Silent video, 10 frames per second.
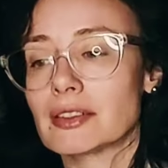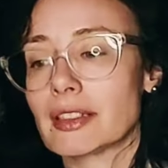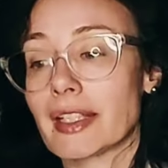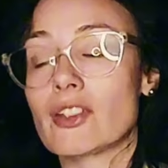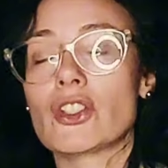
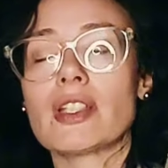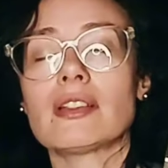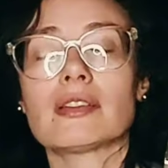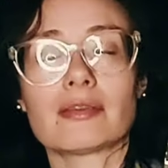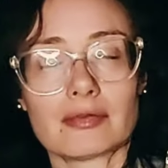
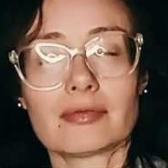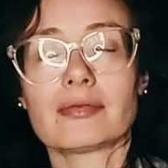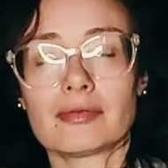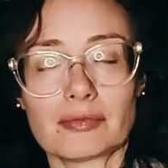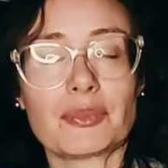Gretchen,
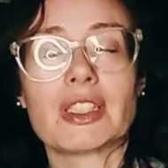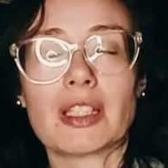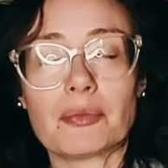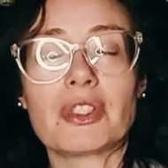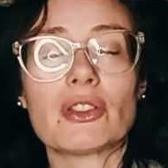
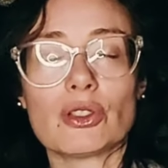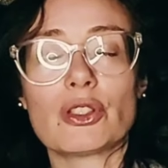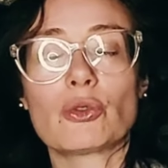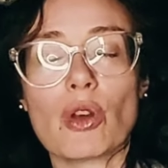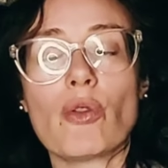petit à petit dans
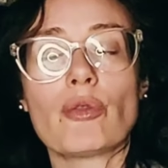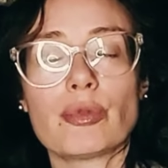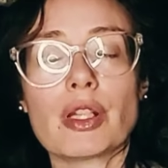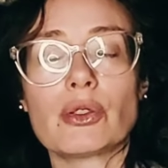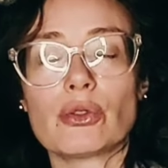l'histoire, on
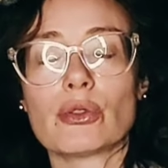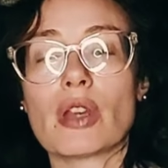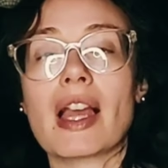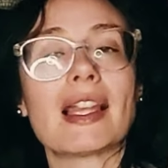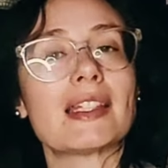voit
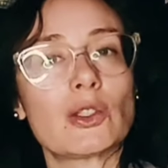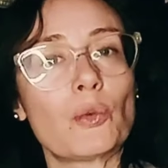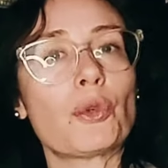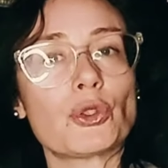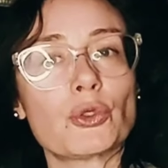qu'elle a des
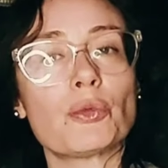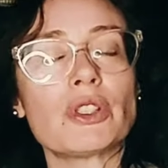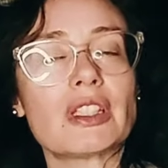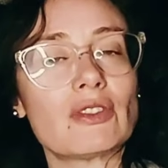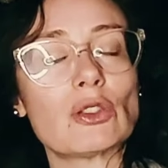
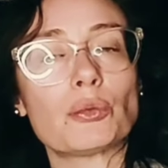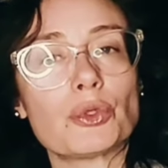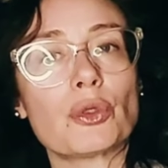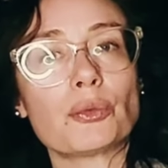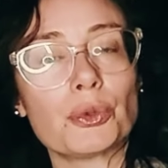comportements qui deviennent de
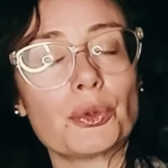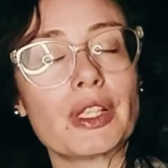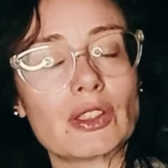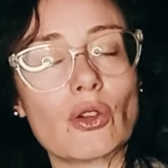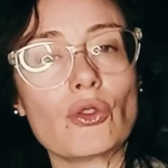plus en plus
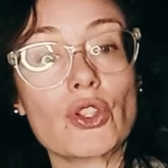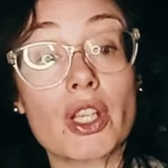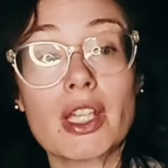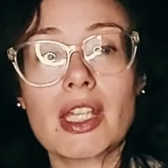étranges.